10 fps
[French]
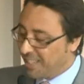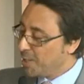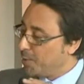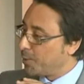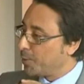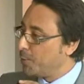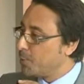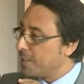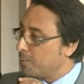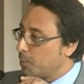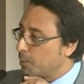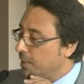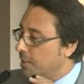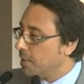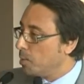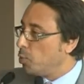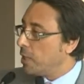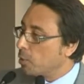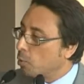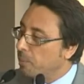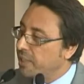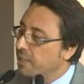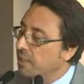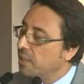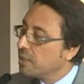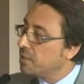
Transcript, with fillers: ce que nous avons pu accomplir en